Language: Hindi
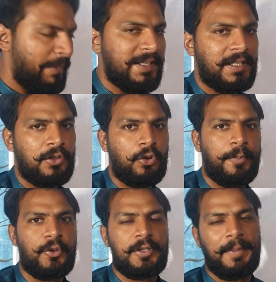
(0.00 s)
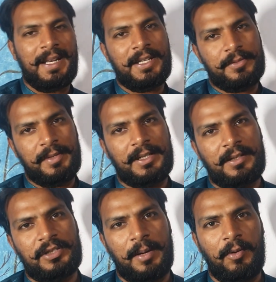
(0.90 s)
बेसिकली तौर पे उसी प्लेलिस्ट
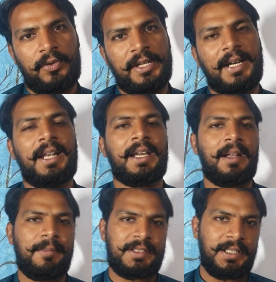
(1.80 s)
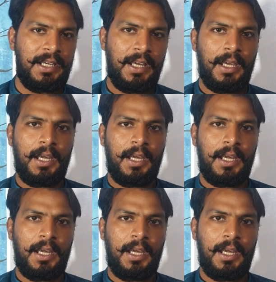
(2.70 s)
में शामिल हो जाएगा लेकिन हम इसकी